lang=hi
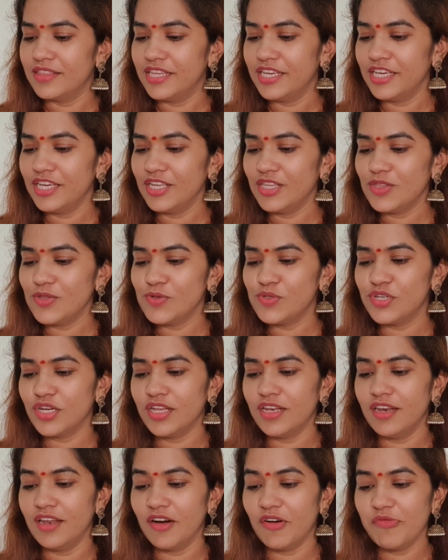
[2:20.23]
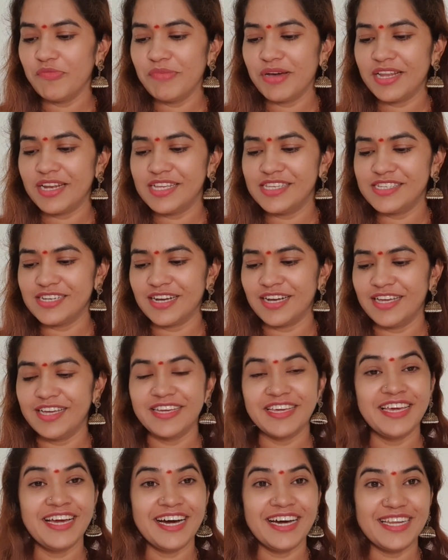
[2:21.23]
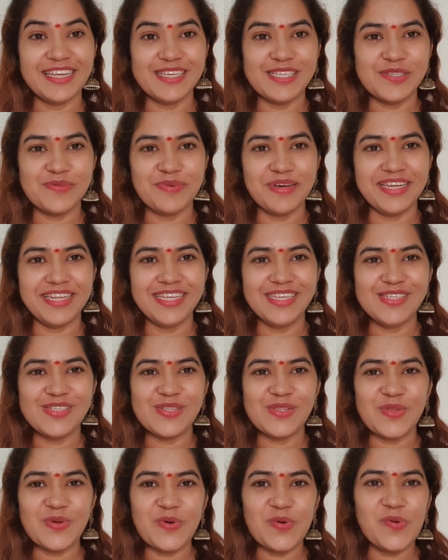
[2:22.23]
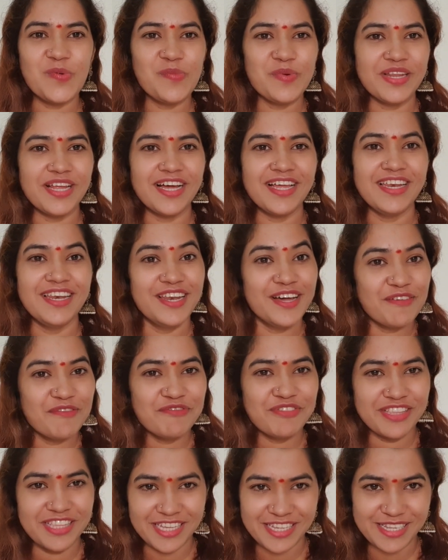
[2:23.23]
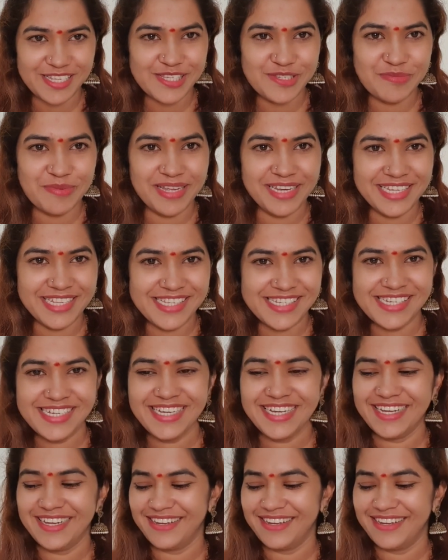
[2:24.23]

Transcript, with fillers: दी तुझे लव मैरिज आहे कि अरेंज मैरिज तो मेरा लव विथ अरेंज मैरिज है